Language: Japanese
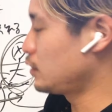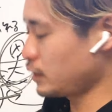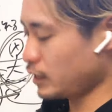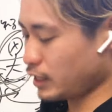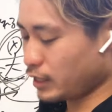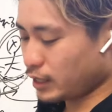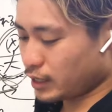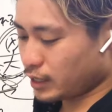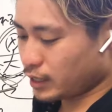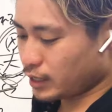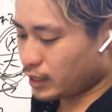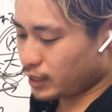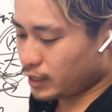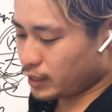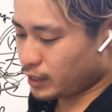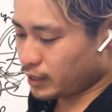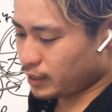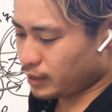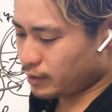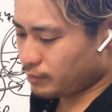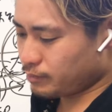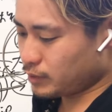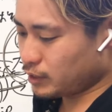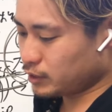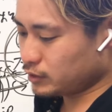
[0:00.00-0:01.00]

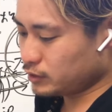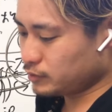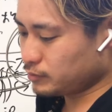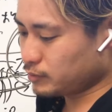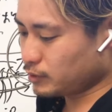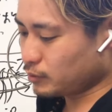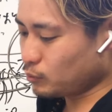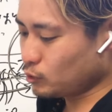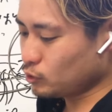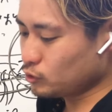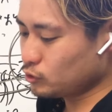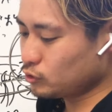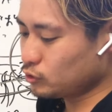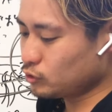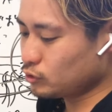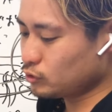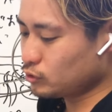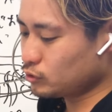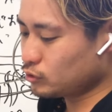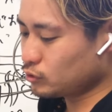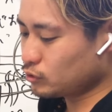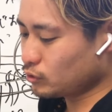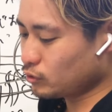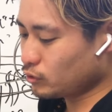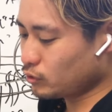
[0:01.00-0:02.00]
えー、丸今、もっ
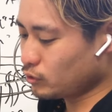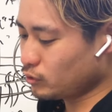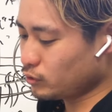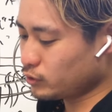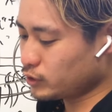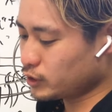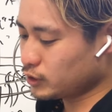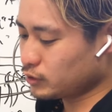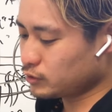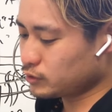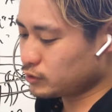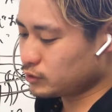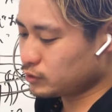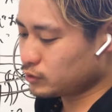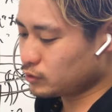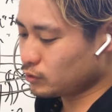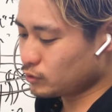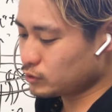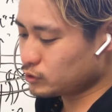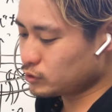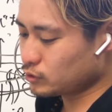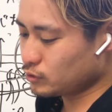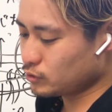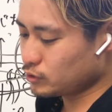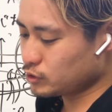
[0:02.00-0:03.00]
と大きく、
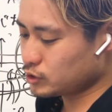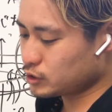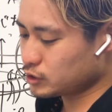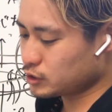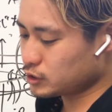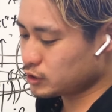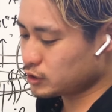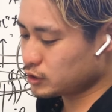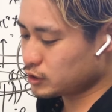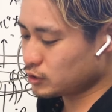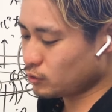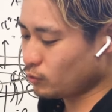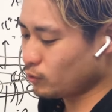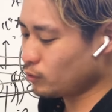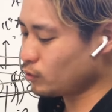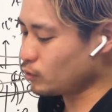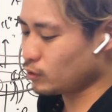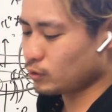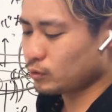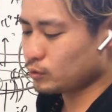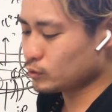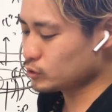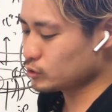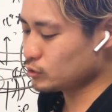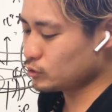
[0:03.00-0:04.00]
恐ろしい、
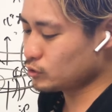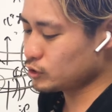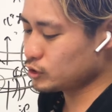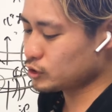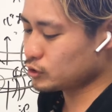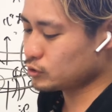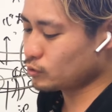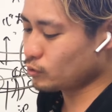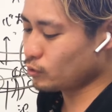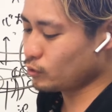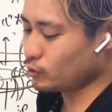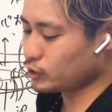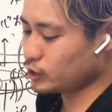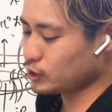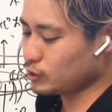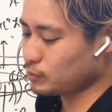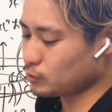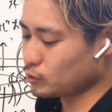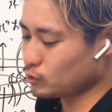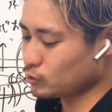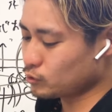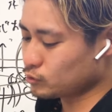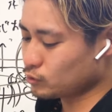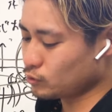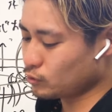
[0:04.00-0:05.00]
お恐ろしく大きい
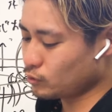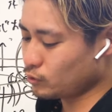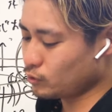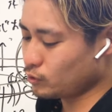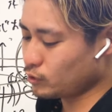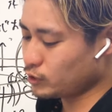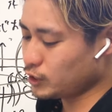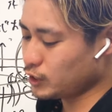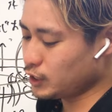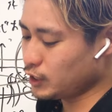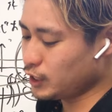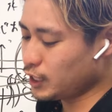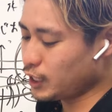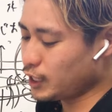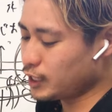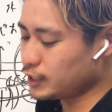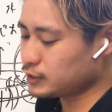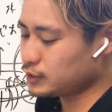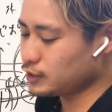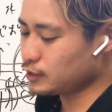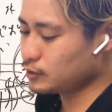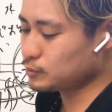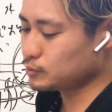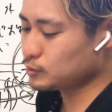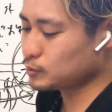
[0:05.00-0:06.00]
ものと言い換え
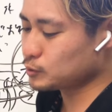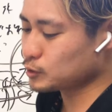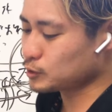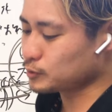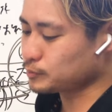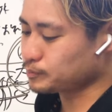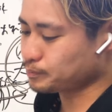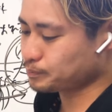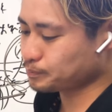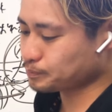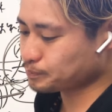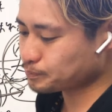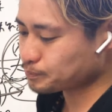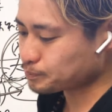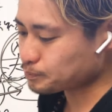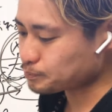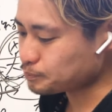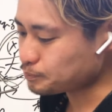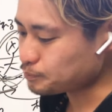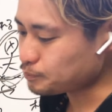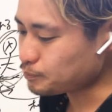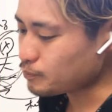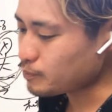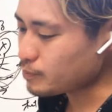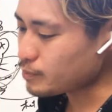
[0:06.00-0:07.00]
てる部分。
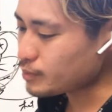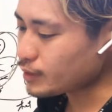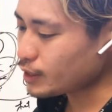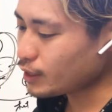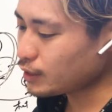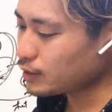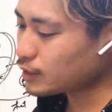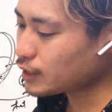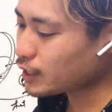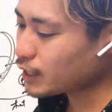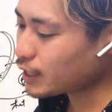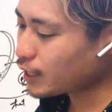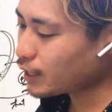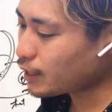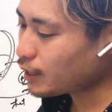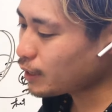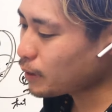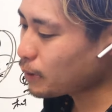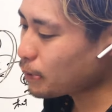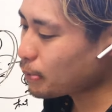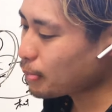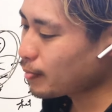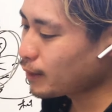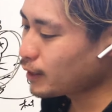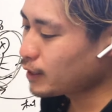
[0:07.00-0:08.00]
ね。
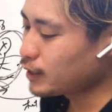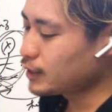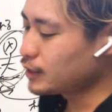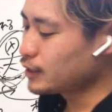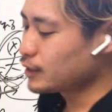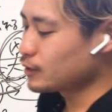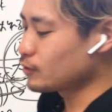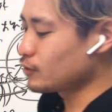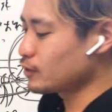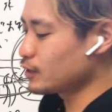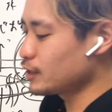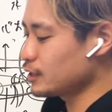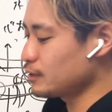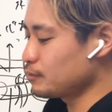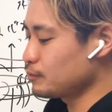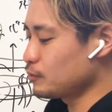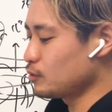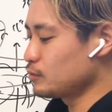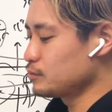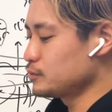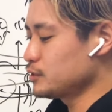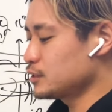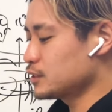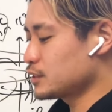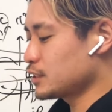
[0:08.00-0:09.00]
これ
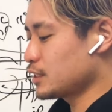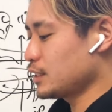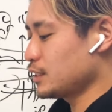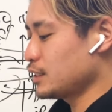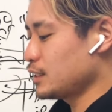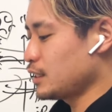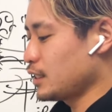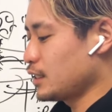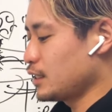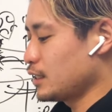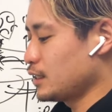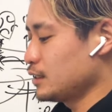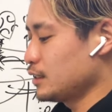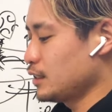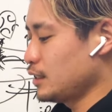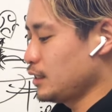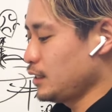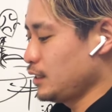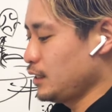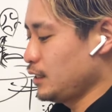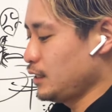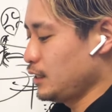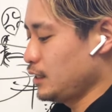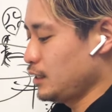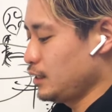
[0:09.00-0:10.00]
もう見つけたか
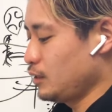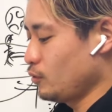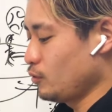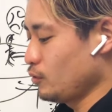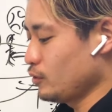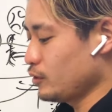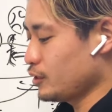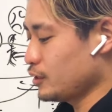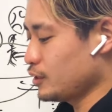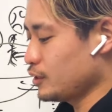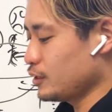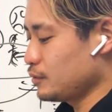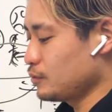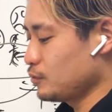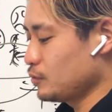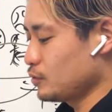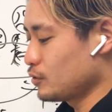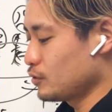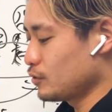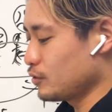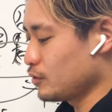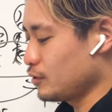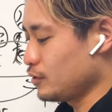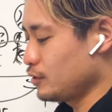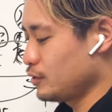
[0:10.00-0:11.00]
な大きいも
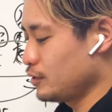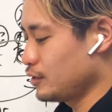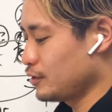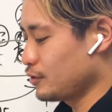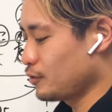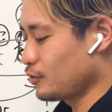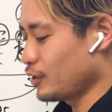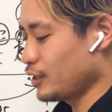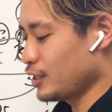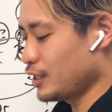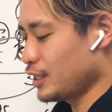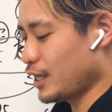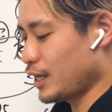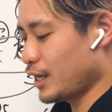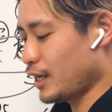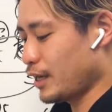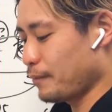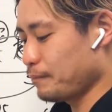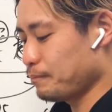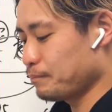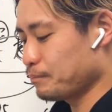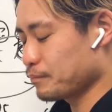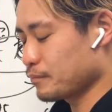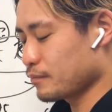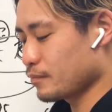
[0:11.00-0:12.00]
の。これね、